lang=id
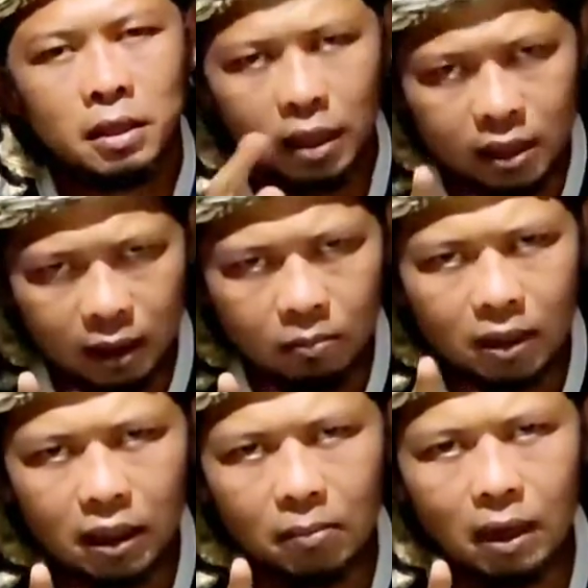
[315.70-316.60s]
Sistem
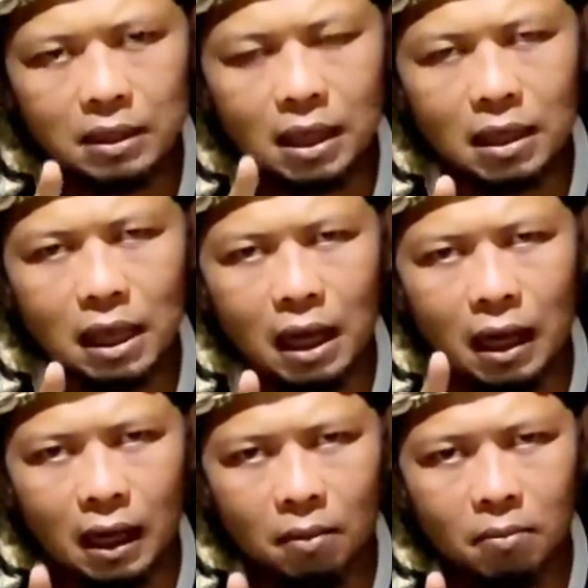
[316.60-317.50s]
kita belajar di
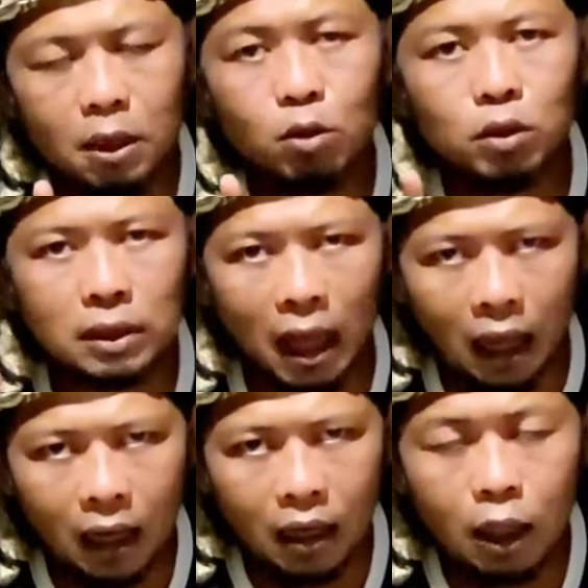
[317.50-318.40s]
alam, di
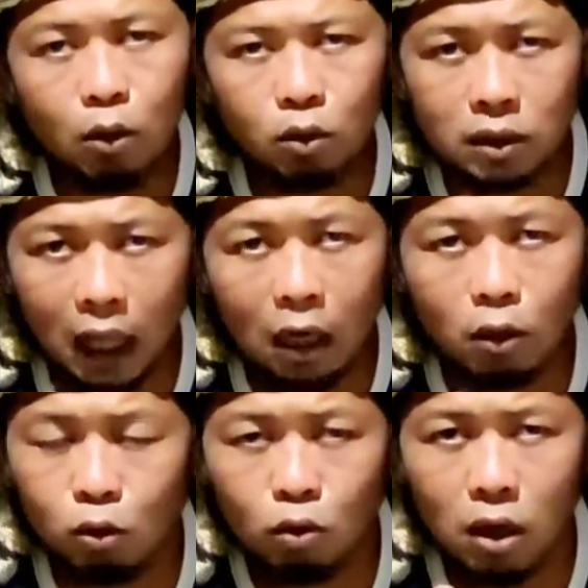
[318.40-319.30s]
hutan, di
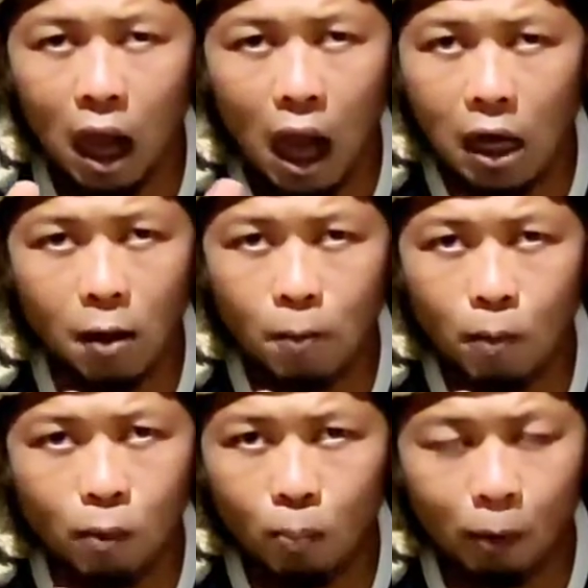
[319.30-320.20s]
hutan tuh nggak ada
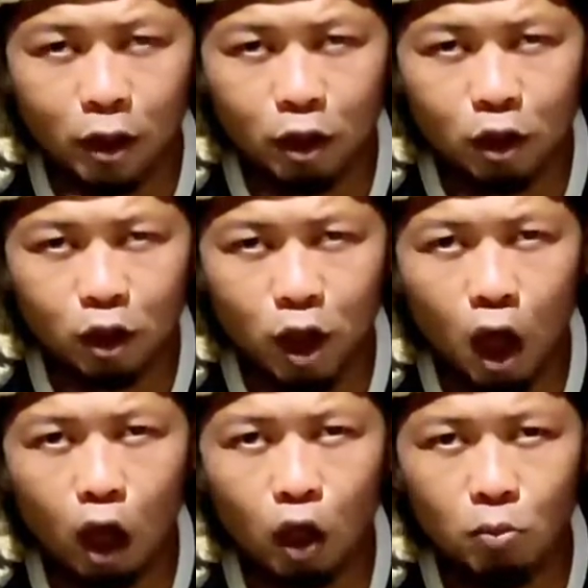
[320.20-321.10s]
pupuk
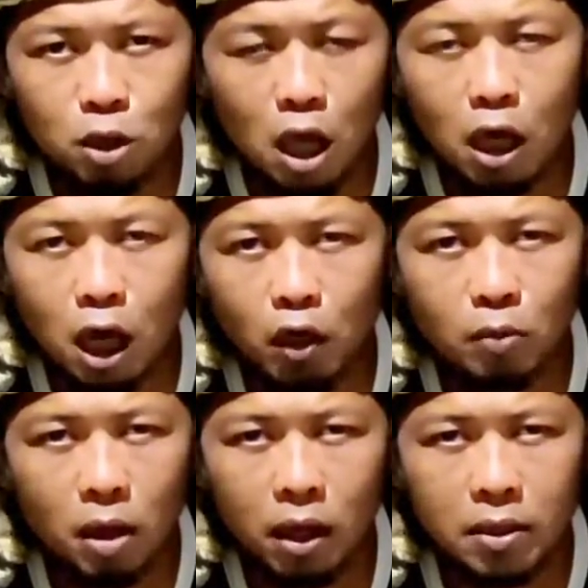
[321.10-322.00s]
pestisida, kimia, dan
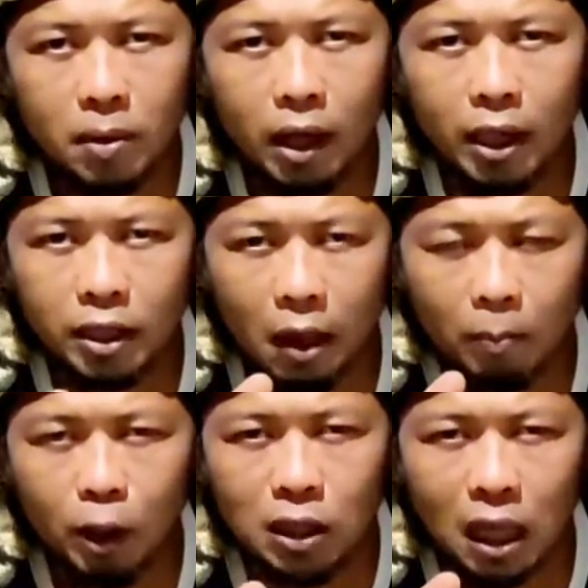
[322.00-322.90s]
sebagainya.
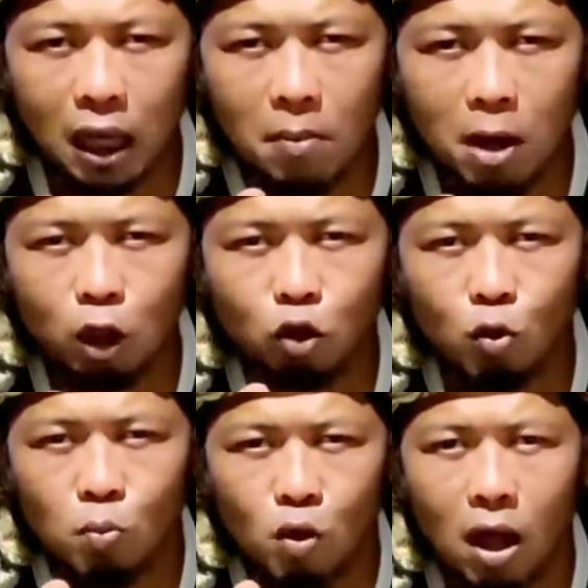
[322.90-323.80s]
Tapi tanaman
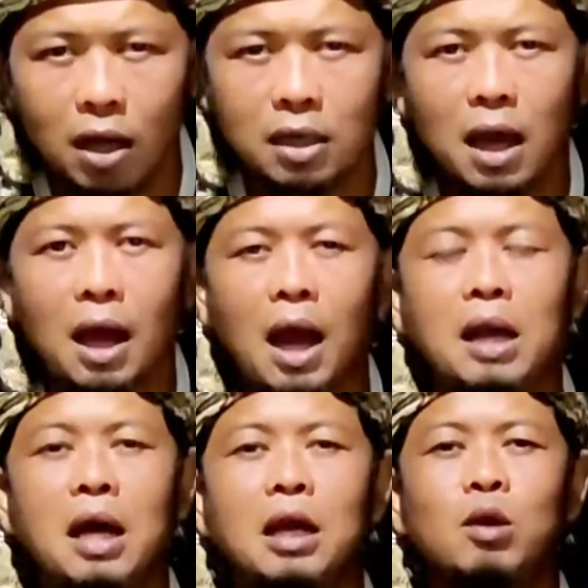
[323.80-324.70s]
tumbuhan yang
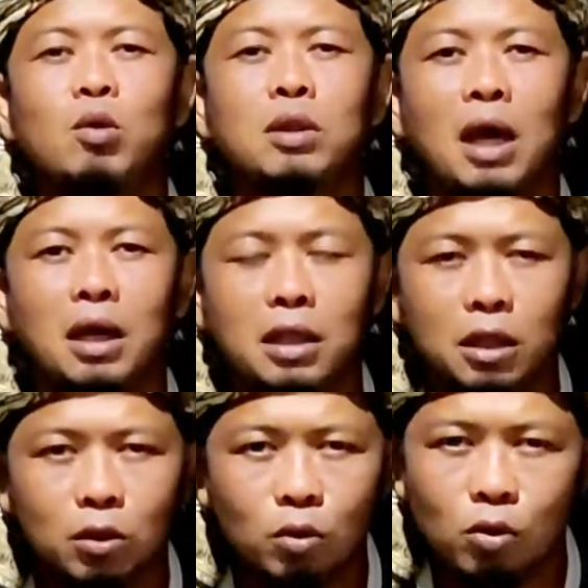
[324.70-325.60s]
ada di hutan
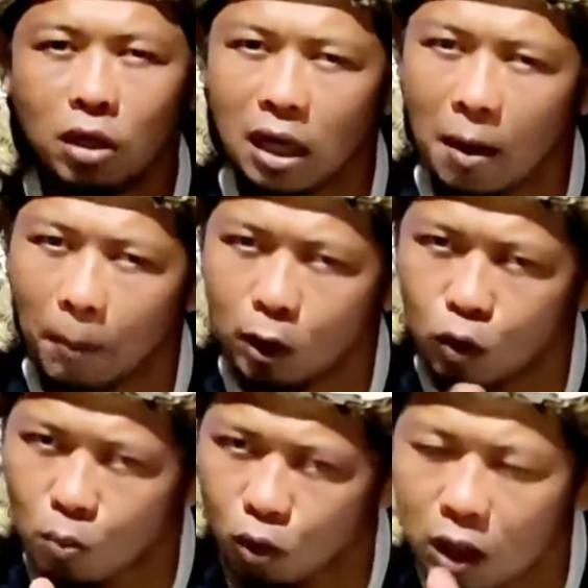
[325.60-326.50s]
itu, kenapa
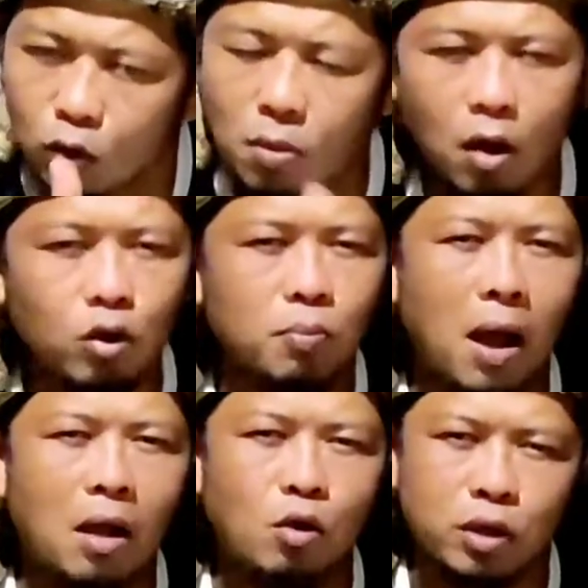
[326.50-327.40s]
tumbuhnya tuh
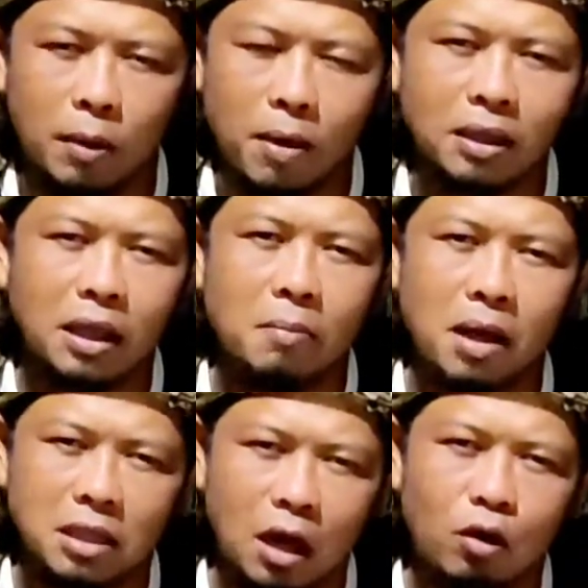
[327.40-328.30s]
bagus-bagus,
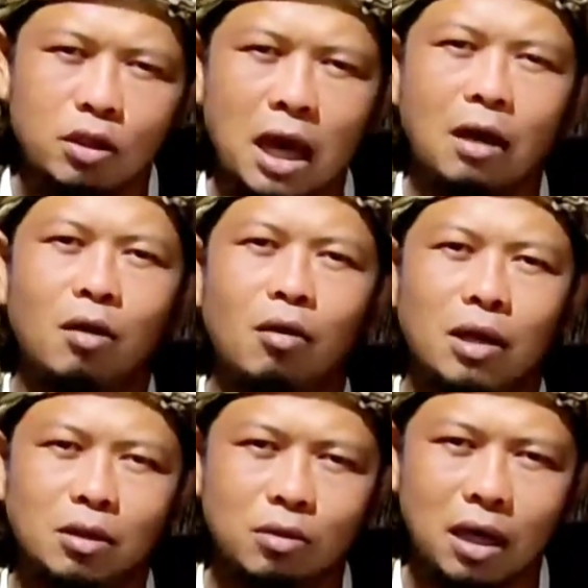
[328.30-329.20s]
hebat-hebat,
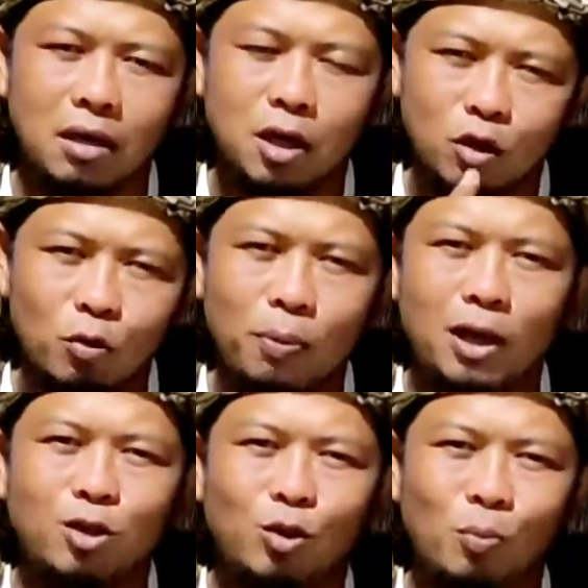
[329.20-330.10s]
jago-jago gitu kan,
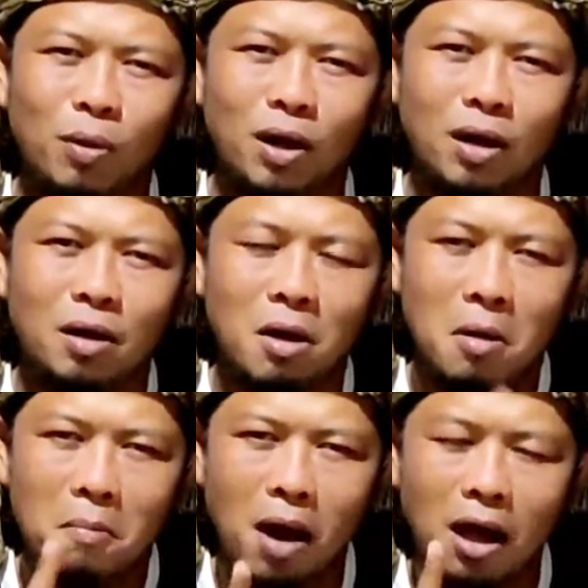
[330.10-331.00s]
super-super.
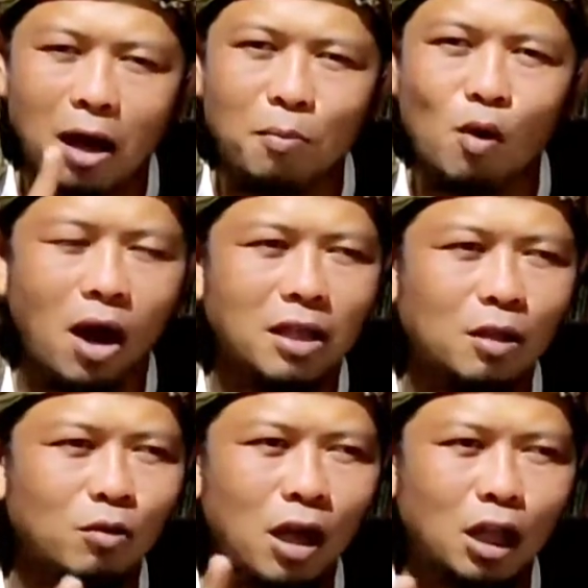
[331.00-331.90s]
Bahkan
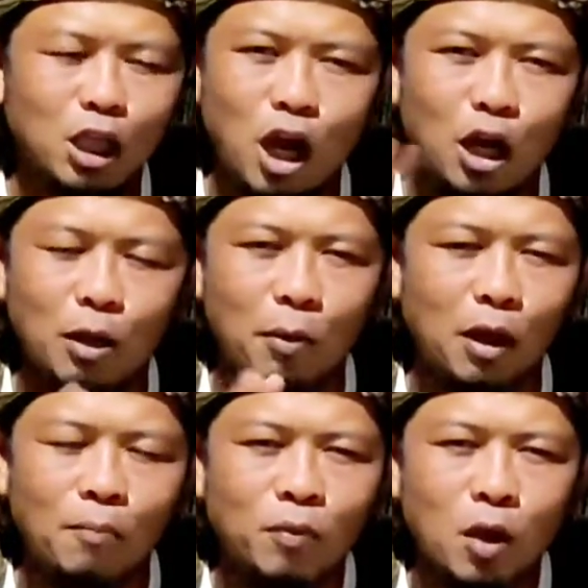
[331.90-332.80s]
buahnya juga tidak
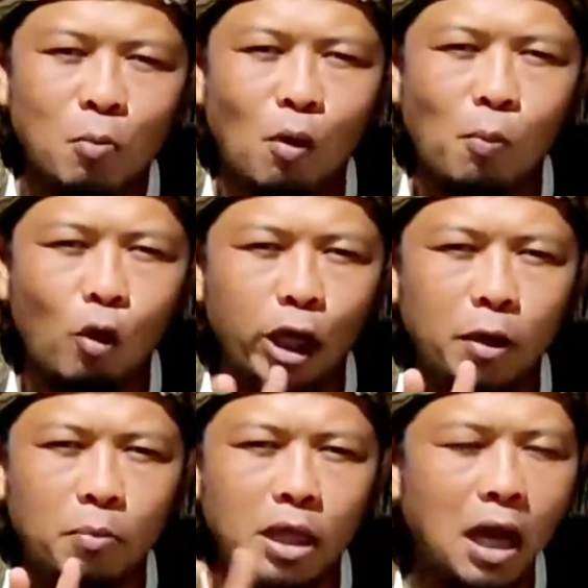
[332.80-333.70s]
di pupuk
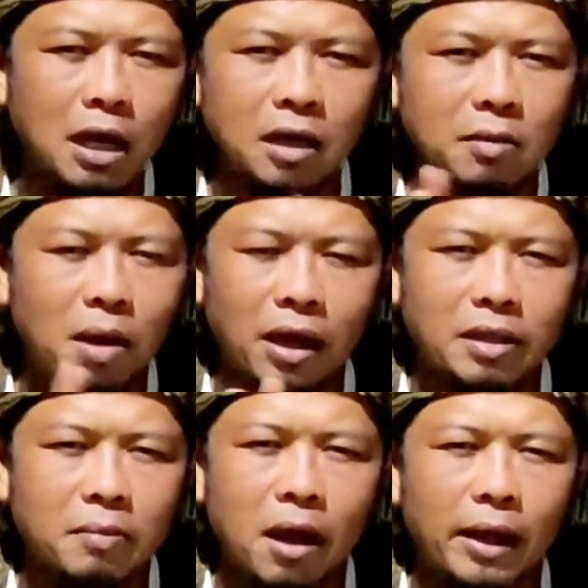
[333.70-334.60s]
kimia dan
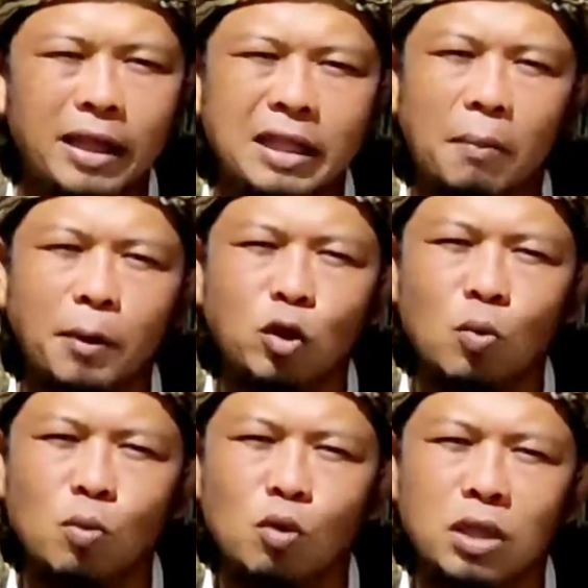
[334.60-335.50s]
sebagainya, tapi
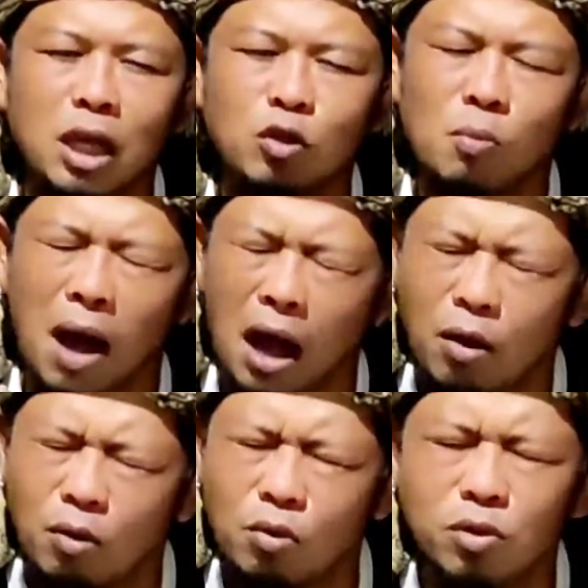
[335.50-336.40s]
tumbuhnya itu
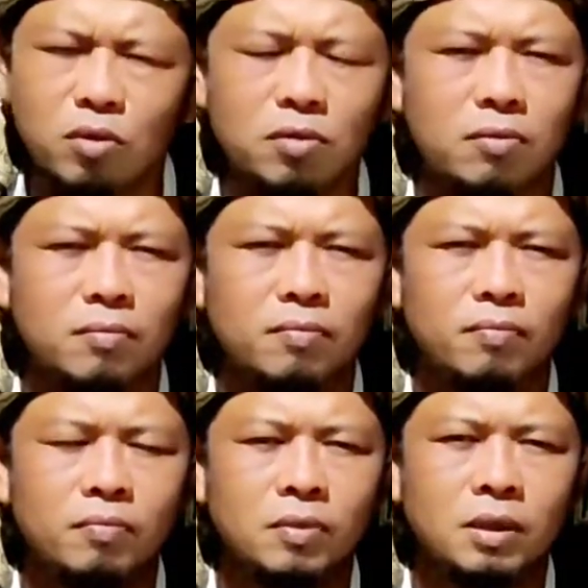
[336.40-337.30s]
bagus.
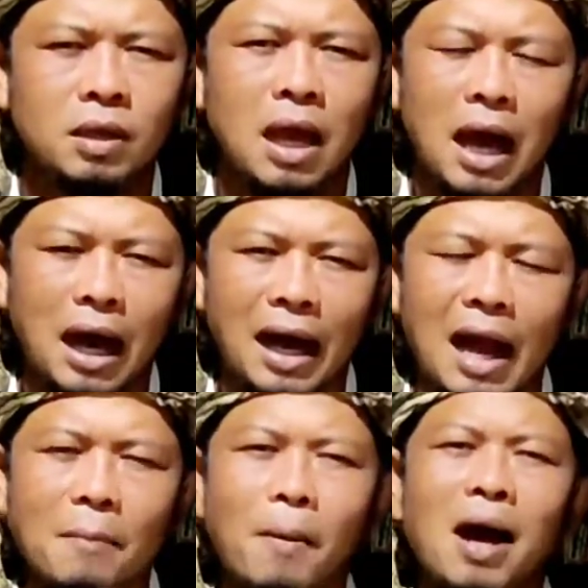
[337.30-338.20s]

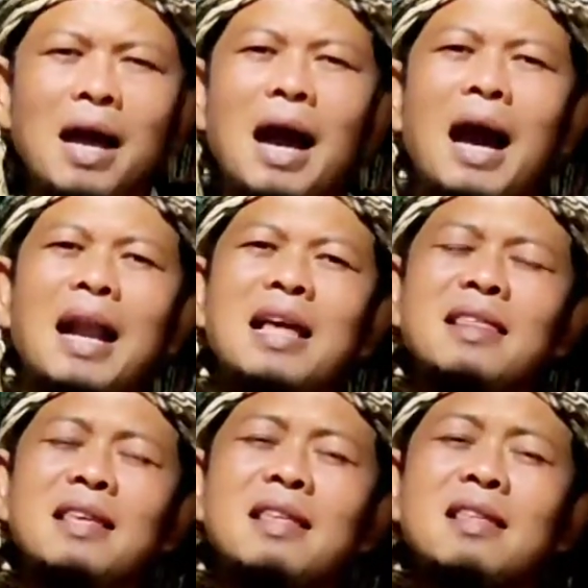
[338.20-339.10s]
Karena apa? Karena
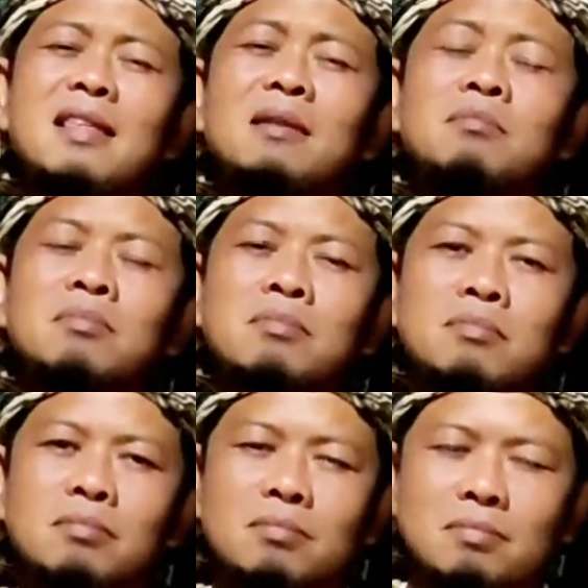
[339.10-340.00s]
sistem.